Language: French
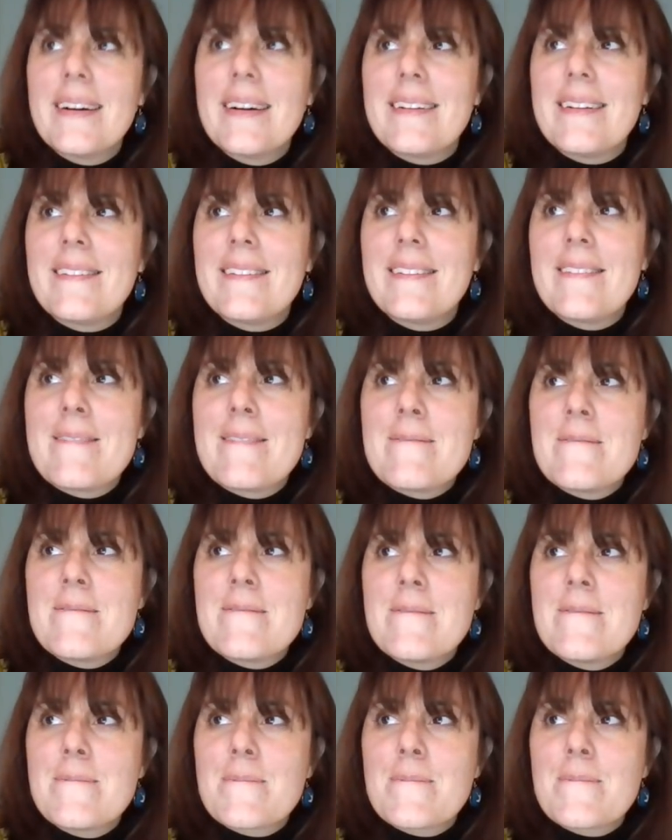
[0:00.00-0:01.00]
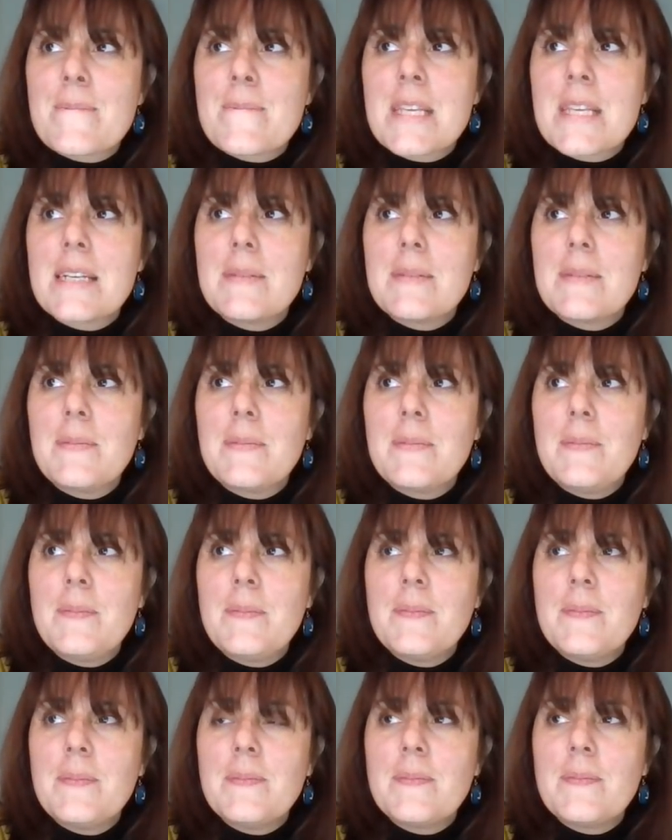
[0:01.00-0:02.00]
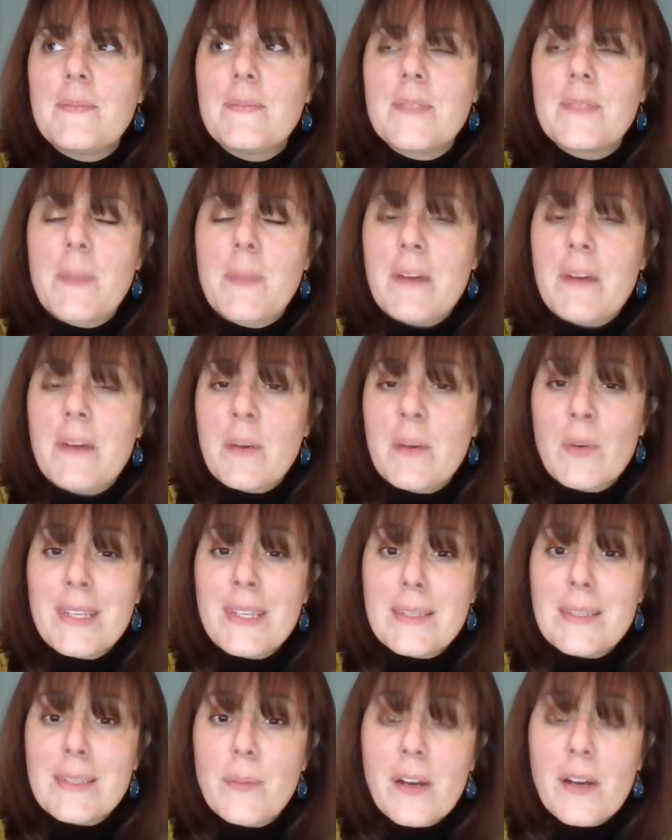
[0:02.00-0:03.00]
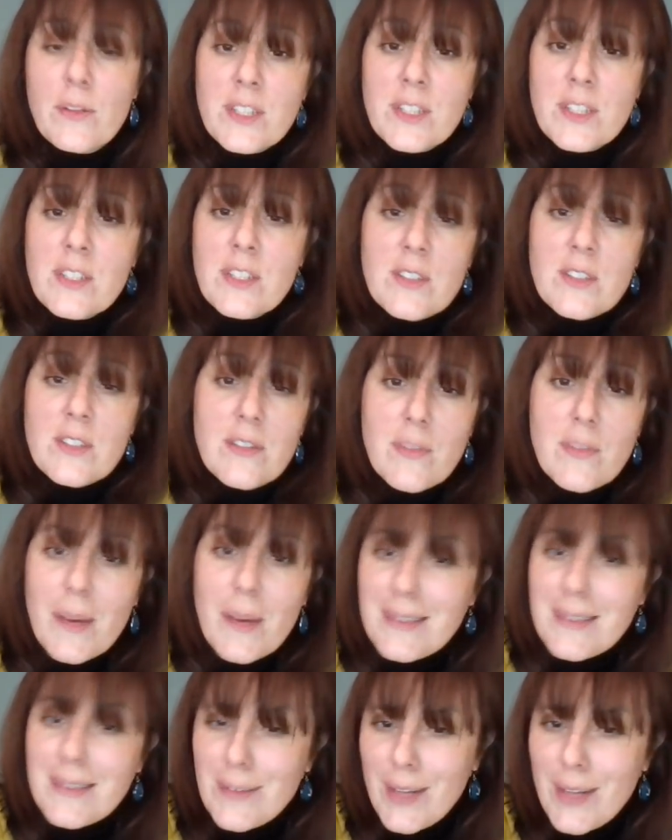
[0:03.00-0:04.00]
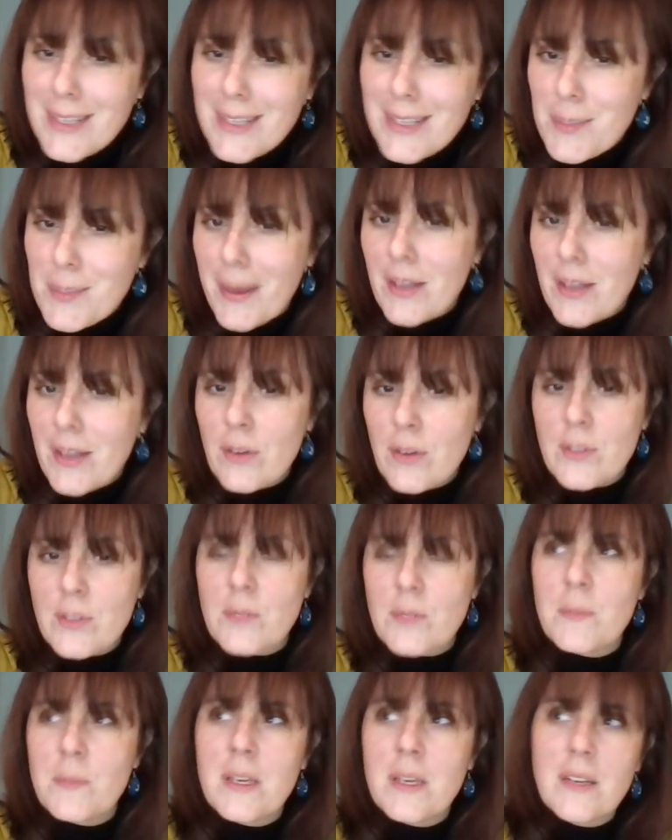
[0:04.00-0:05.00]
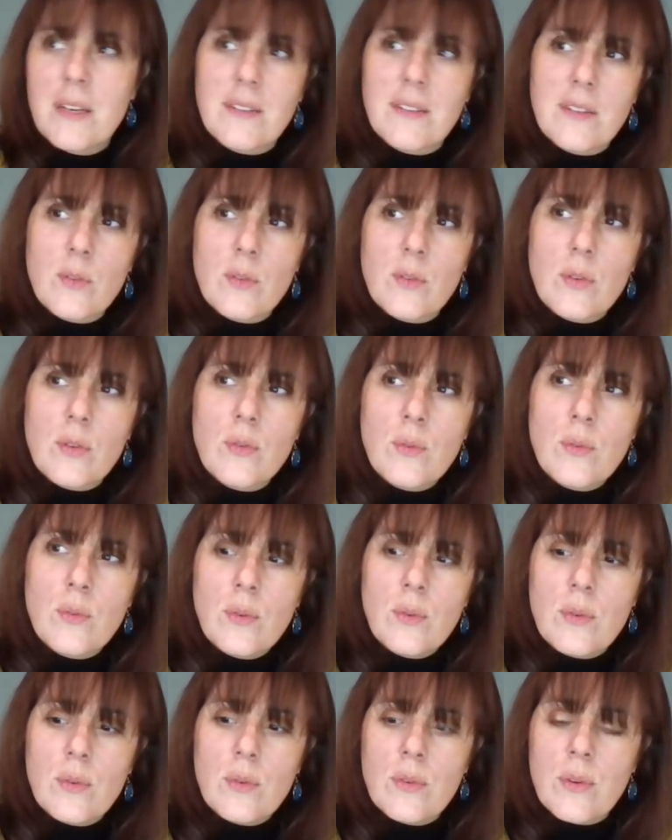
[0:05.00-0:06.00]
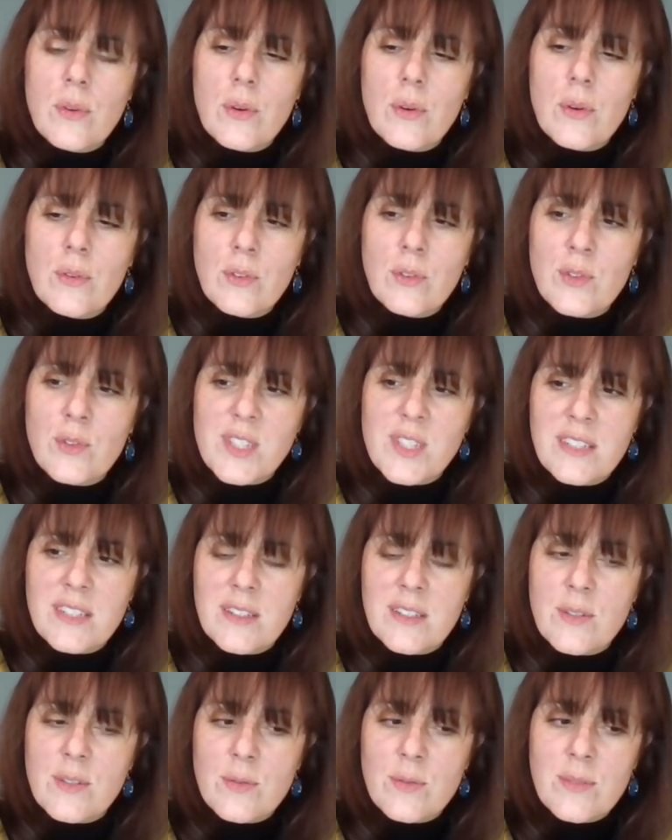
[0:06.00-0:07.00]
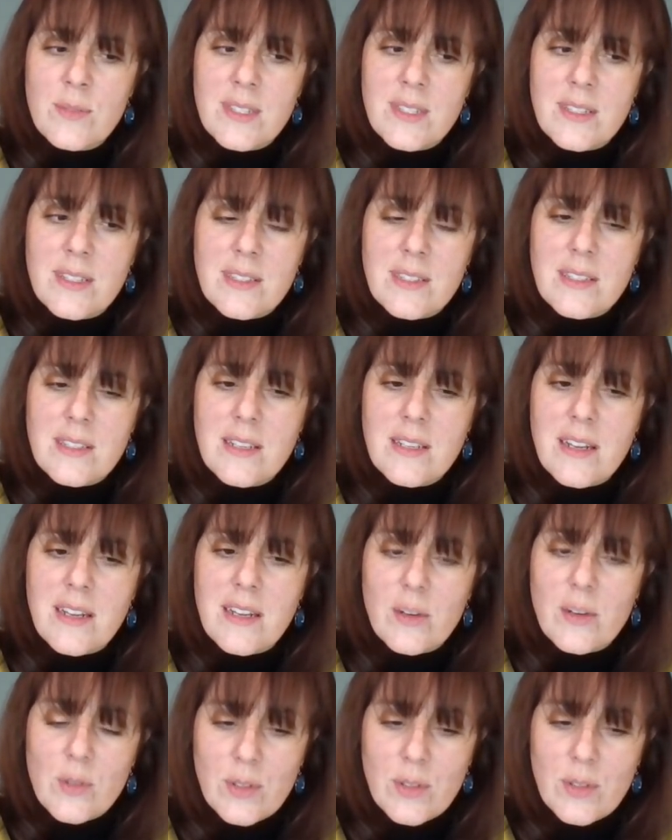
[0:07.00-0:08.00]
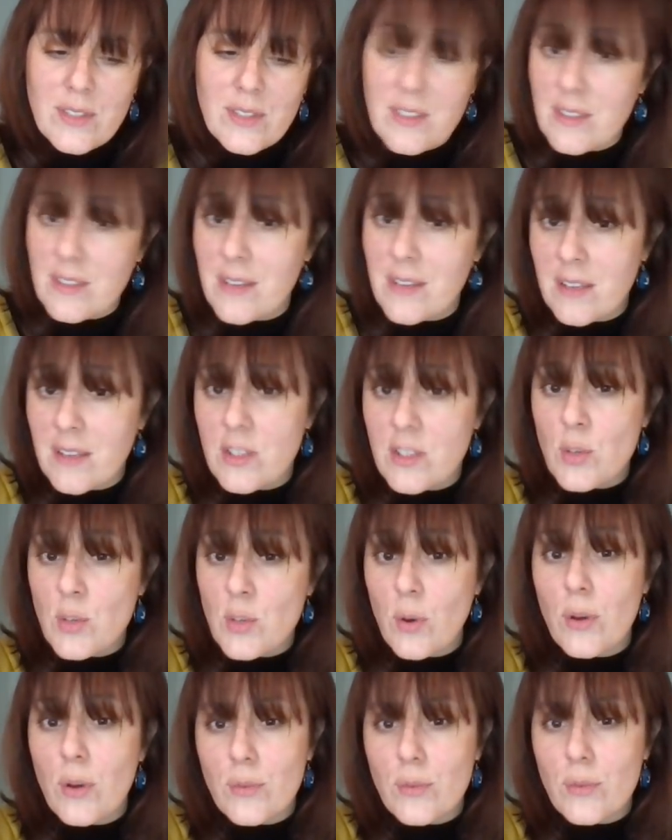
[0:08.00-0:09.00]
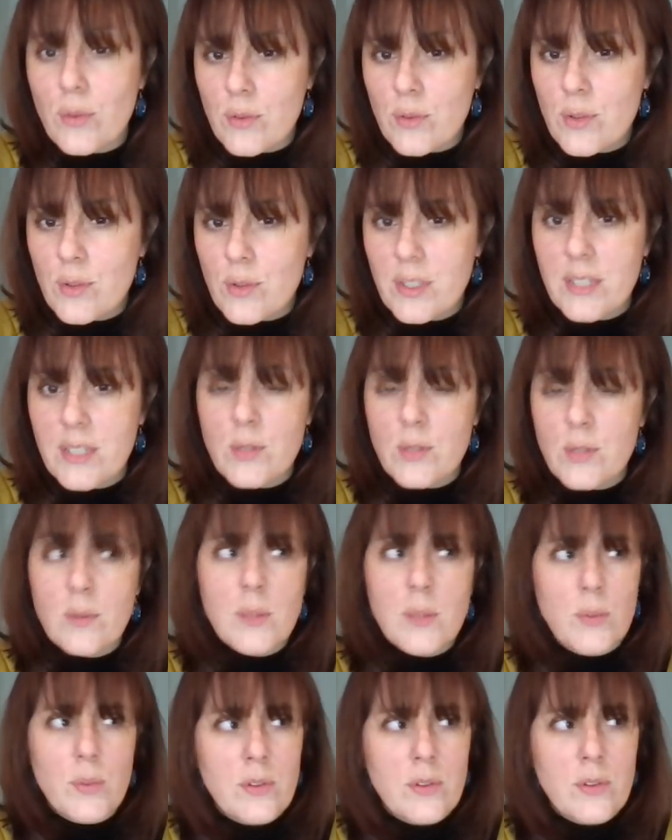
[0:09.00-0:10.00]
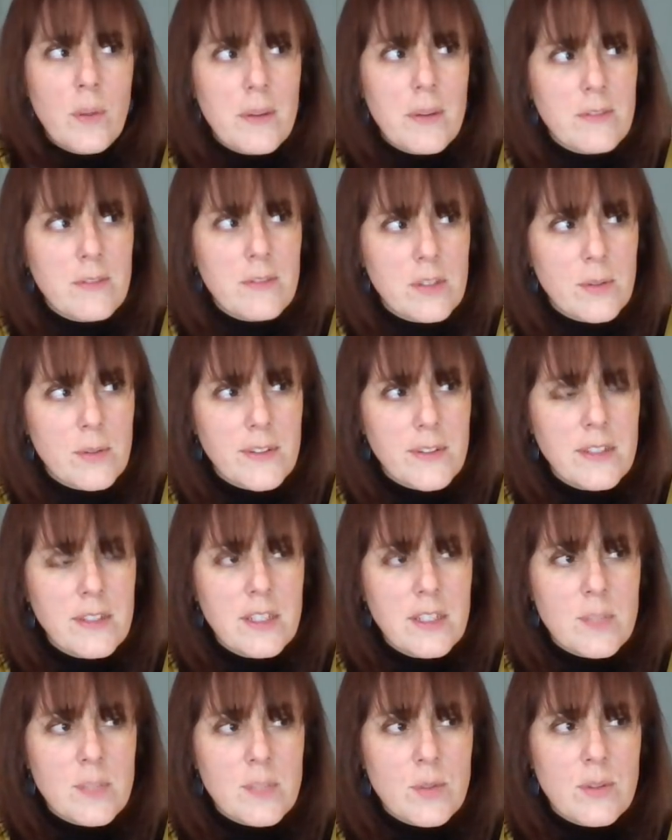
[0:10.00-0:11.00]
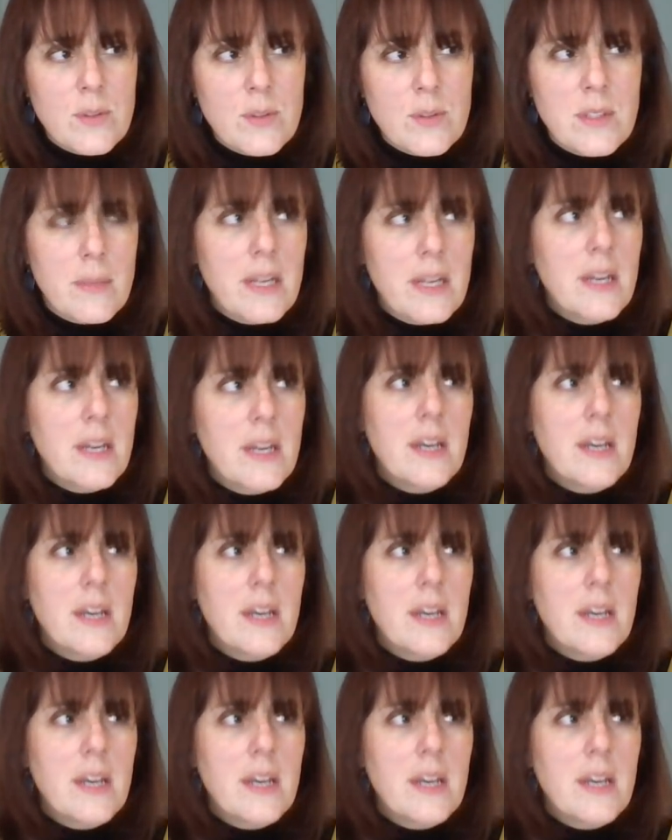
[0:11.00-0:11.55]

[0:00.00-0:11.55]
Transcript: euh, c'est pas vraiment une expérience, enfin si, ça fait partie de l'expérience, mais c'est surtout une, constatation, c'est ce qu'il est ressorti ces derniers jours lors de consultations et puis dans ma vie aussi, et je me suis dit, mais